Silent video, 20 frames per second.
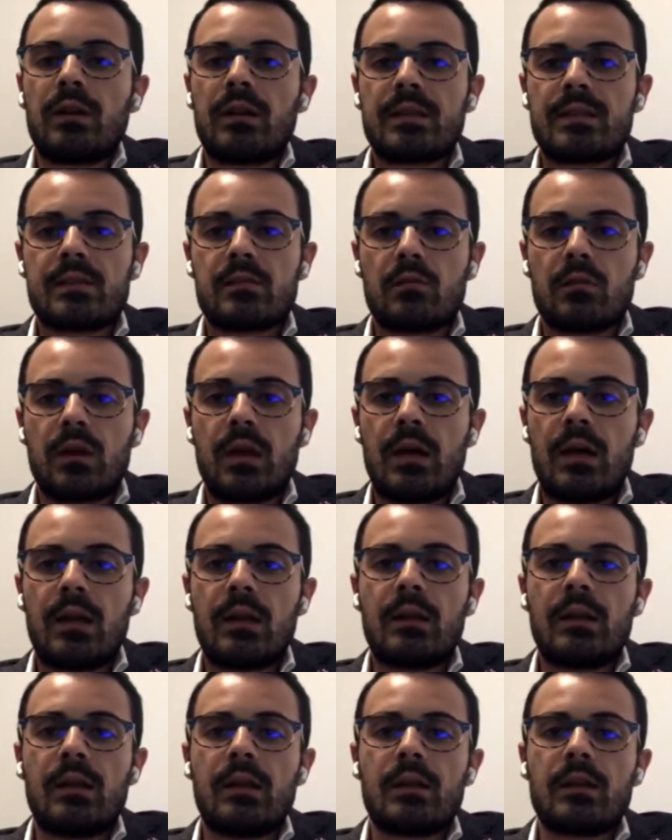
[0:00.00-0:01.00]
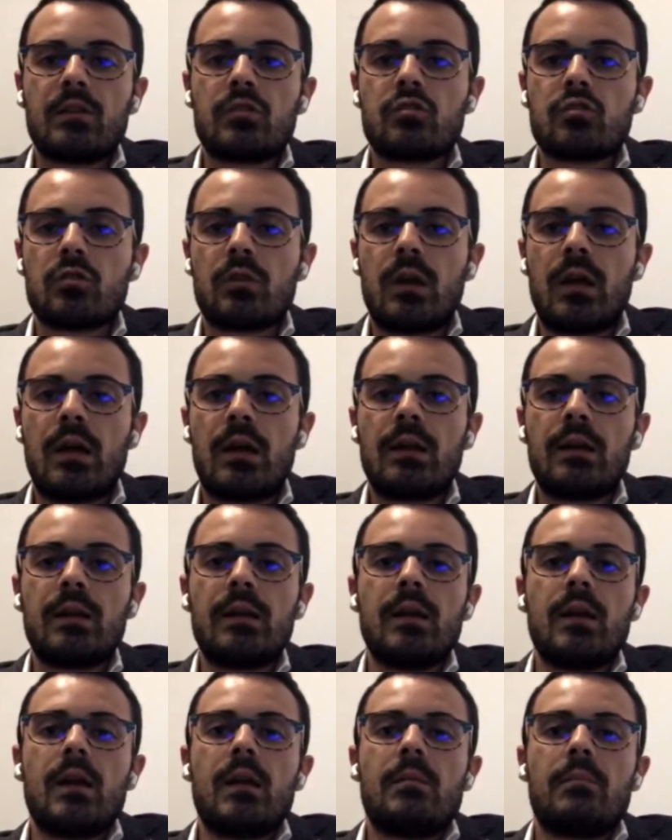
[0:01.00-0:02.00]
nazionali e
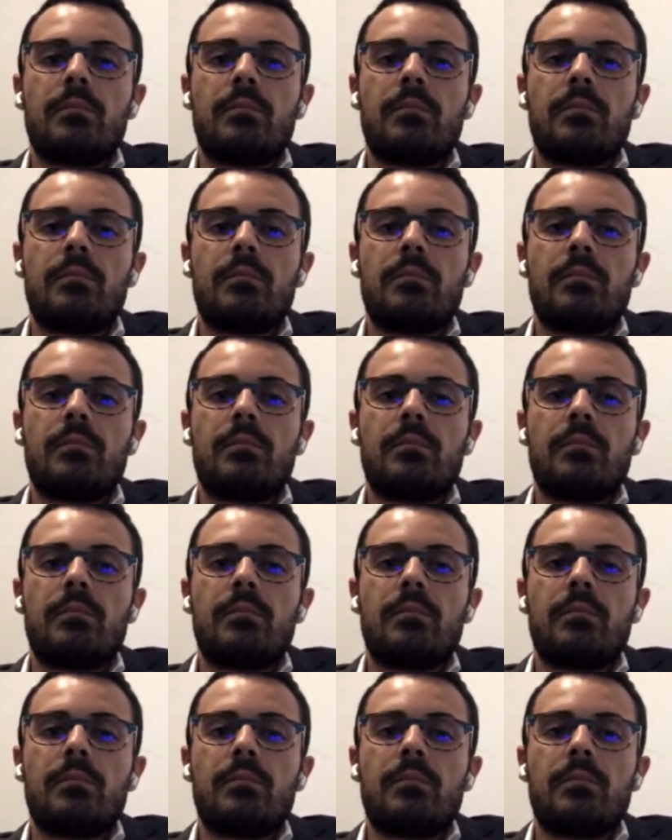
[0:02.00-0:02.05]
regionali